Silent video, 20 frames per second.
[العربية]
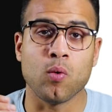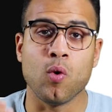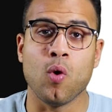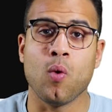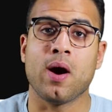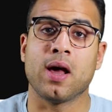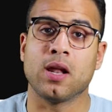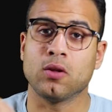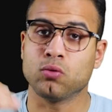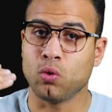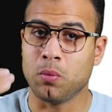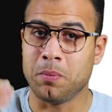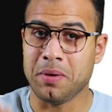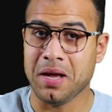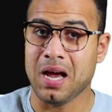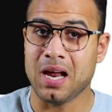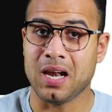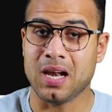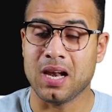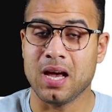وهو على طول
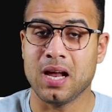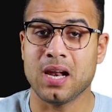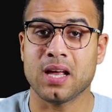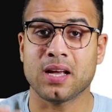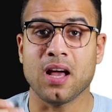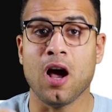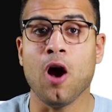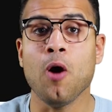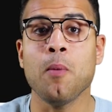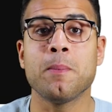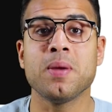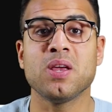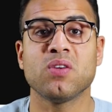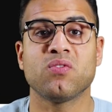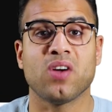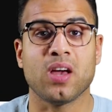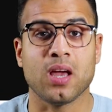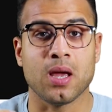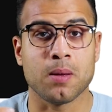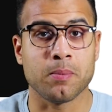بيحلها لك او
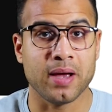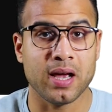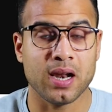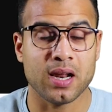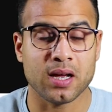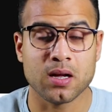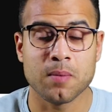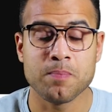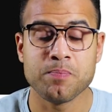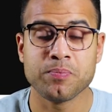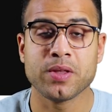بيفهمها لك